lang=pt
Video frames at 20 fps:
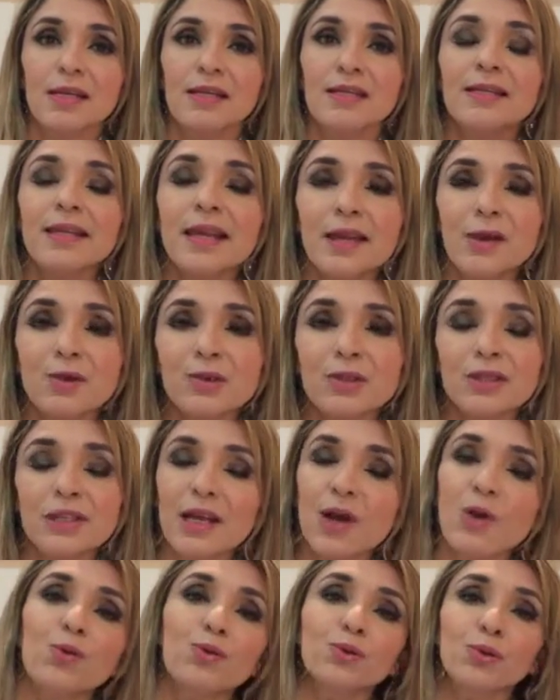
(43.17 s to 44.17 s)
Deus tem
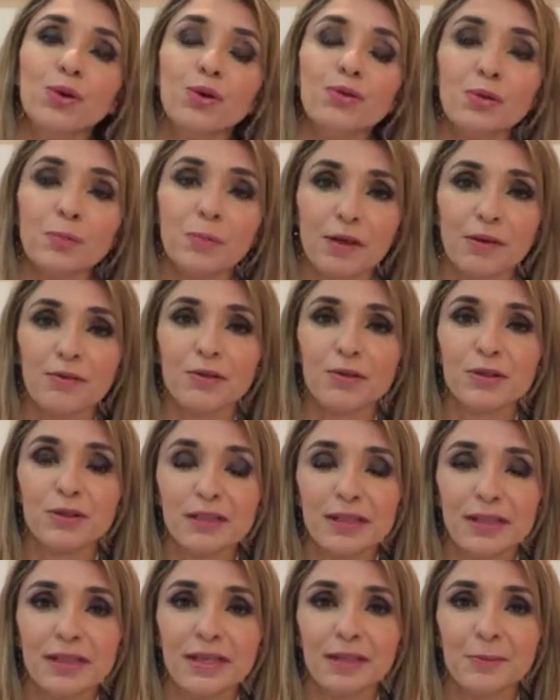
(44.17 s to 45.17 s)
algo novo para
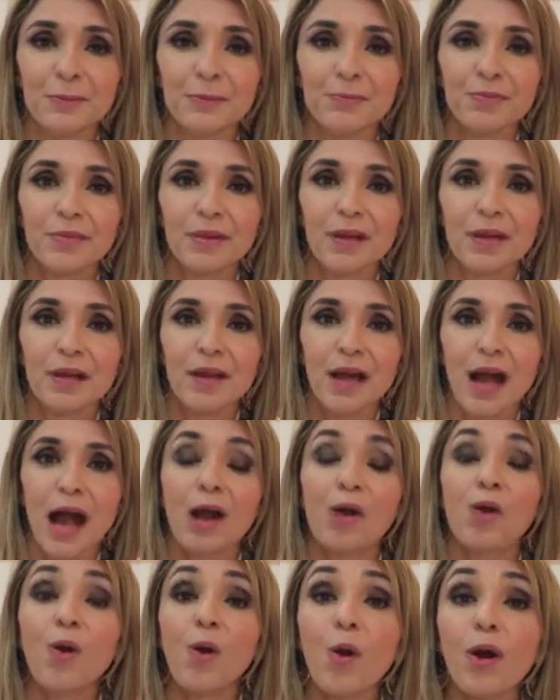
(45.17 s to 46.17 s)
você.
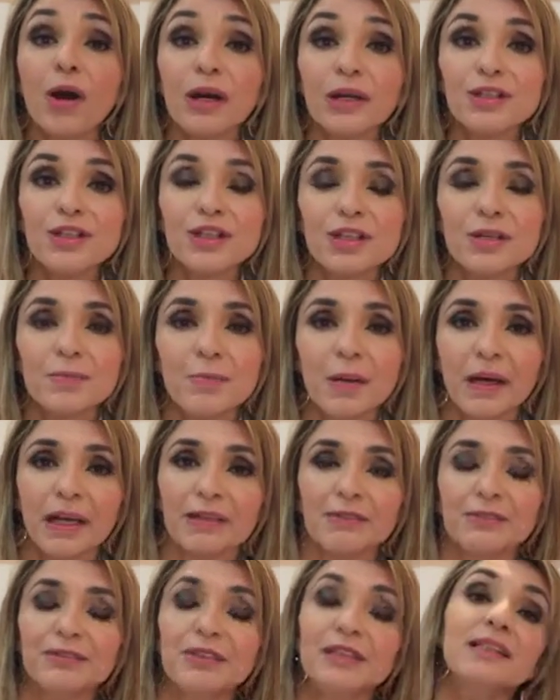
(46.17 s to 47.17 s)
Acorde para
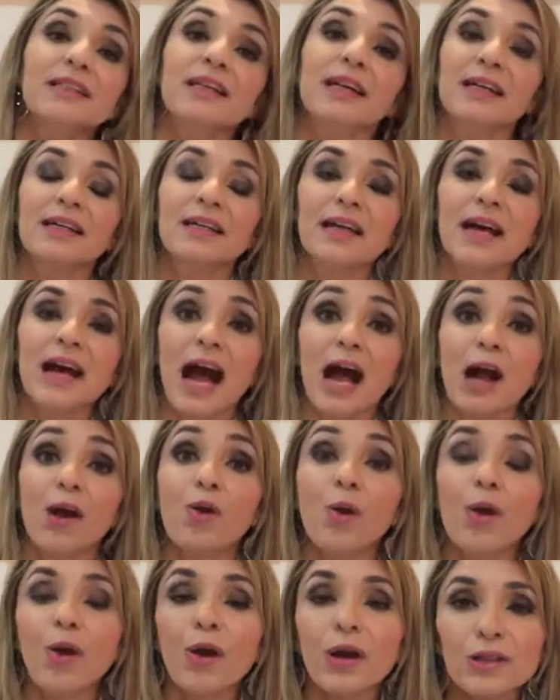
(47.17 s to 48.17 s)
a vida,
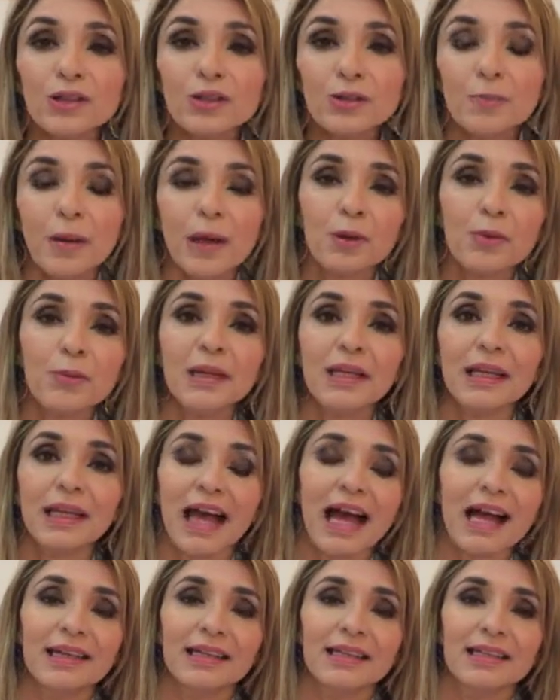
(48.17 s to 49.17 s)
acorde para o
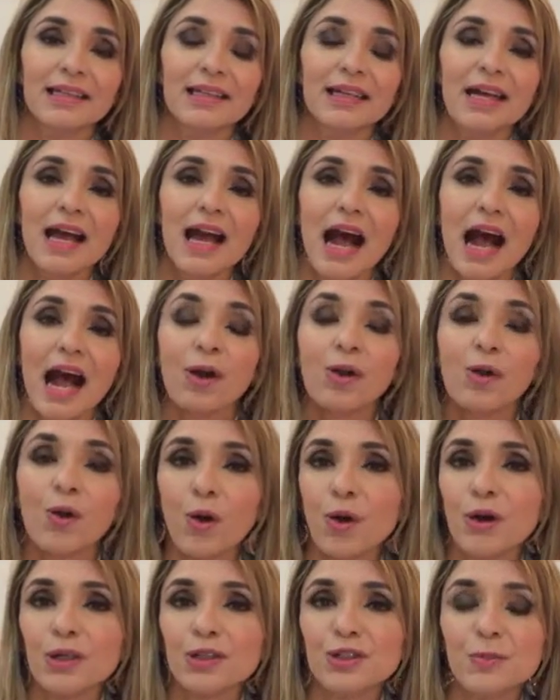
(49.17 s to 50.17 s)
milagre,
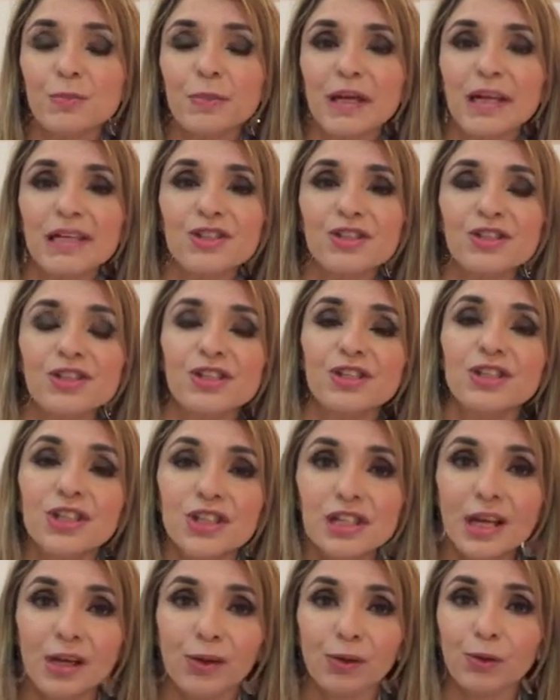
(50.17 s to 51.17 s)
acorde para este
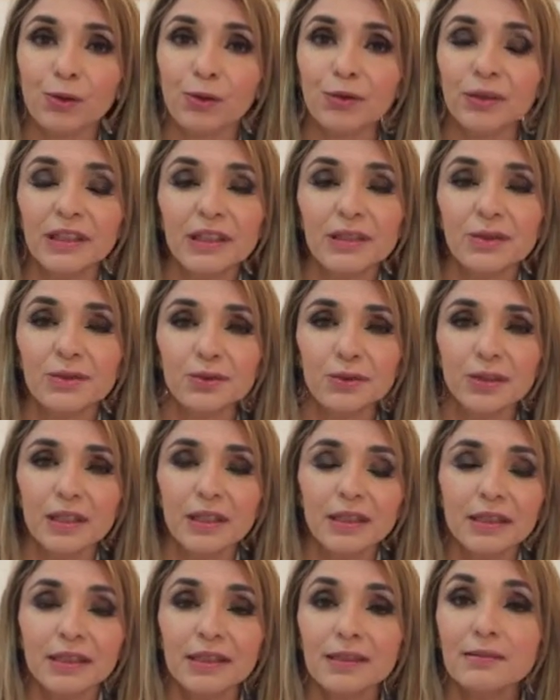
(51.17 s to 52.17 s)
dia colorido
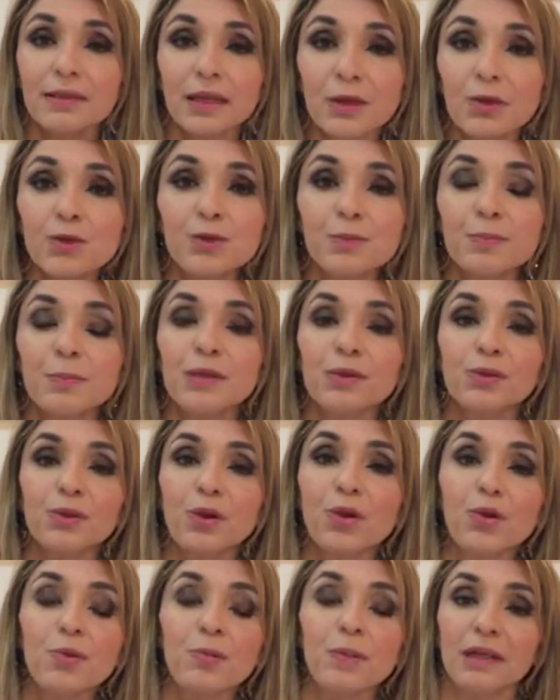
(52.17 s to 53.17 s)
que Deus
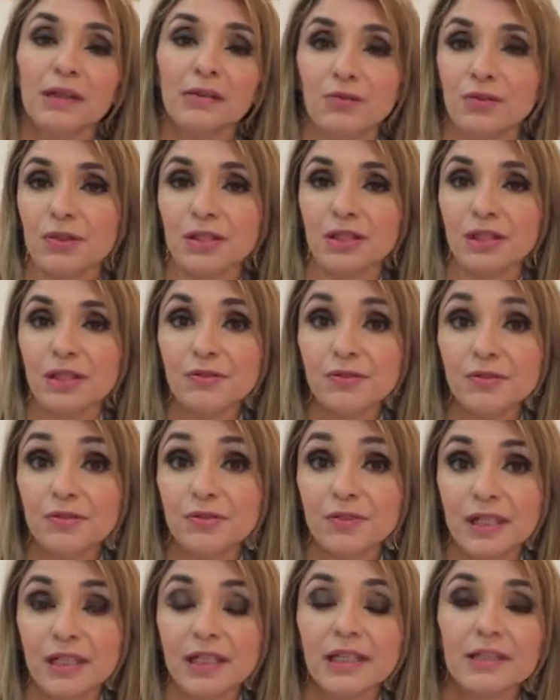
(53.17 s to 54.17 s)
pintou para você
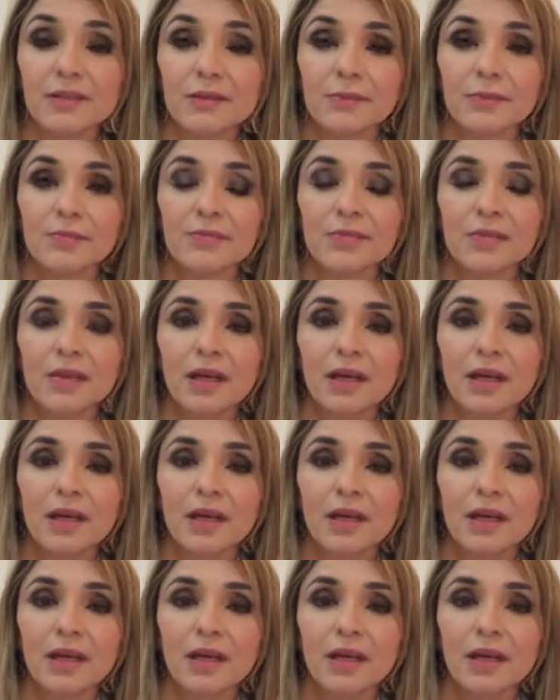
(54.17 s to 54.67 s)
viver.